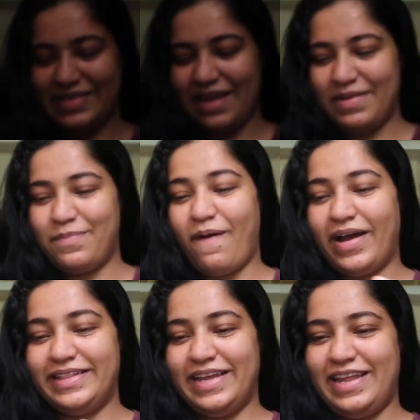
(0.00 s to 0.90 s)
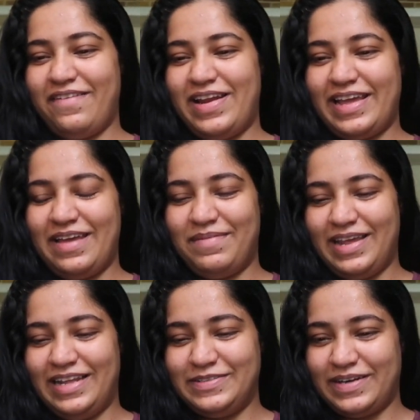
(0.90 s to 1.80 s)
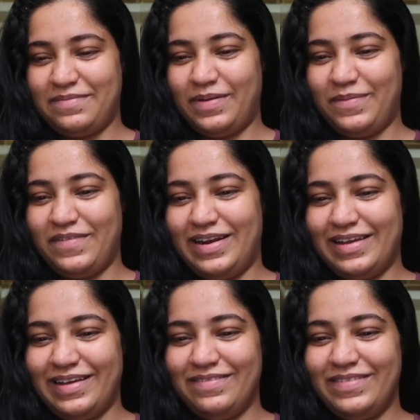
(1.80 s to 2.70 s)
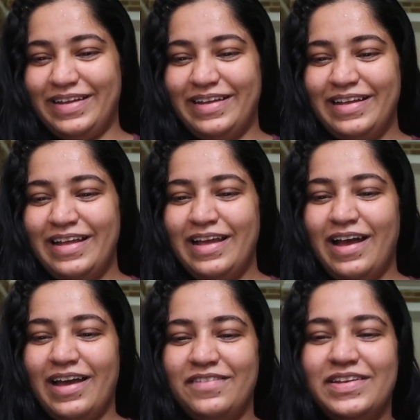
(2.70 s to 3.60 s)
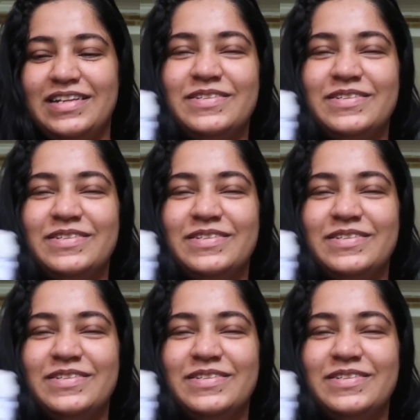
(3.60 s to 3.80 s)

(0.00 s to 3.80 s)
मजा आया बहुत देर ये वाला गेम खेला छोटा बेबी वाला गेम ऐसे